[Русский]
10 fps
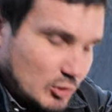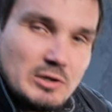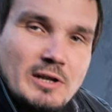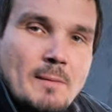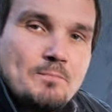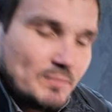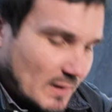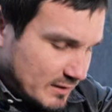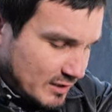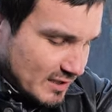чуть ли
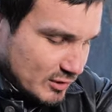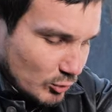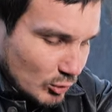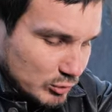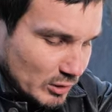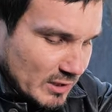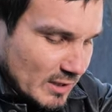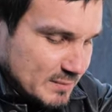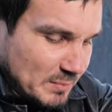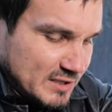не засунул
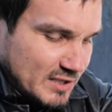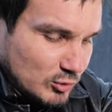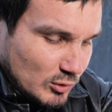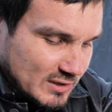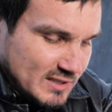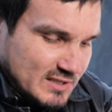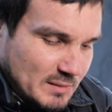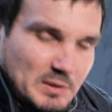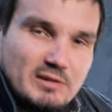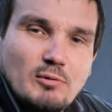туда спицы, что-то
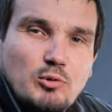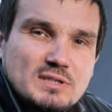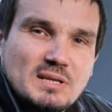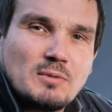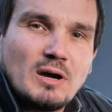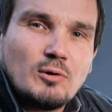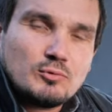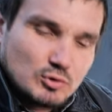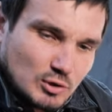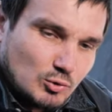зацепило вход замка,
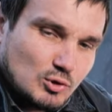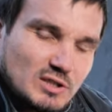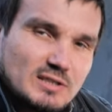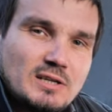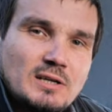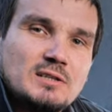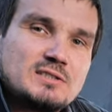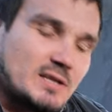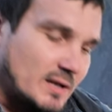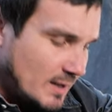он уже тоже
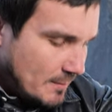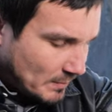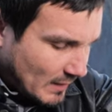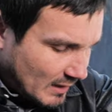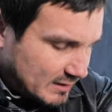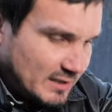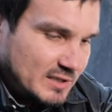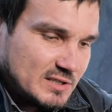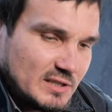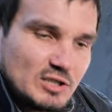открылся. Это
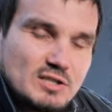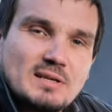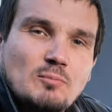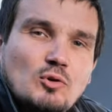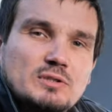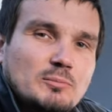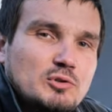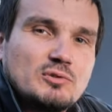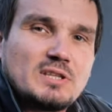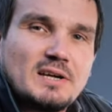если даже замок, там у
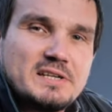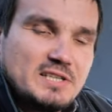него такая